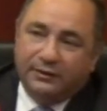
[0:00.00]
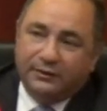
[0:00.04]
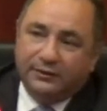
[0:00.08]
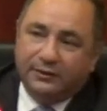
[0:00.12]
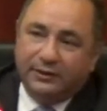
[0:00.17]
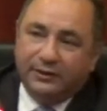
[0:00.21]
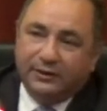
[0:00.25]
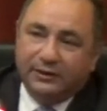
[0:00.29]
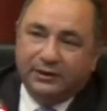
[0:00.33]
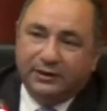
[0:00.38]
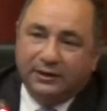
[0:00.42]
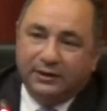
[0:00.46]

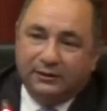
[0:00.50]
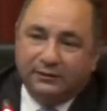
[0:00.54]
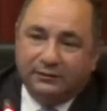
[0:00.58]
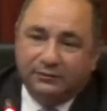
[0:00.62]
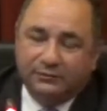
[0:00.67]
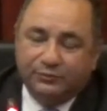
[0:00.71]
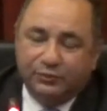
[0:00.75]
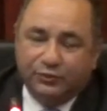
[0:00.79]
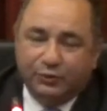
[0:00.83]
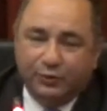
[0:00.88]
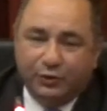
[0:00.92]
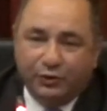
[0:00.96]
Dedi ki
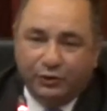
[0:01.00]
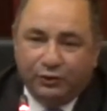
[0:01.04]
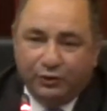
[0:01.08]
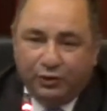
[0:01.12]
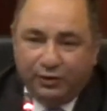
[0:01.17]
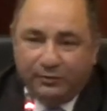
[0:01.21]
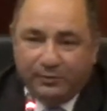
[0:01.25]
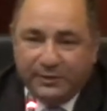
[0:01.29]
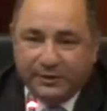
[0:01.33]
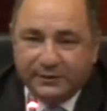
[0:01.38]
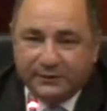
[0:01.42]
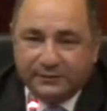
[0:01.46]
bu böyle
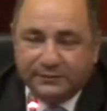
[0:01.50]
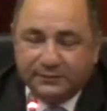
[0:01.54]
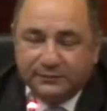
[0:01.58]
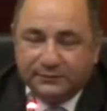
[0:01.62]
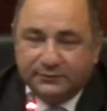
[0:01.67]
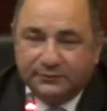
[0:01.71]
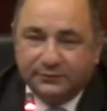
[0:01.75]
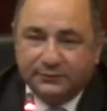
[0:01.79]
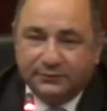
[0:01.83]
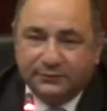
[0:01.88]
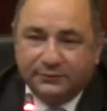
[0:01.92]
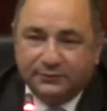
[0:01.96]
olmaz.
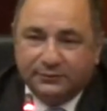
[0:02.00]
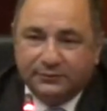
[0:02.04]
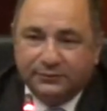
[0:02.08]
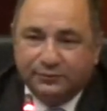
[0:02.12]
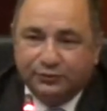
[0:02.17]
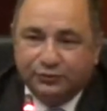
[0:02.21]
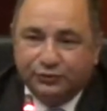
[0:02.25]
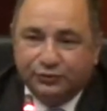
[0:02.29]
Ee,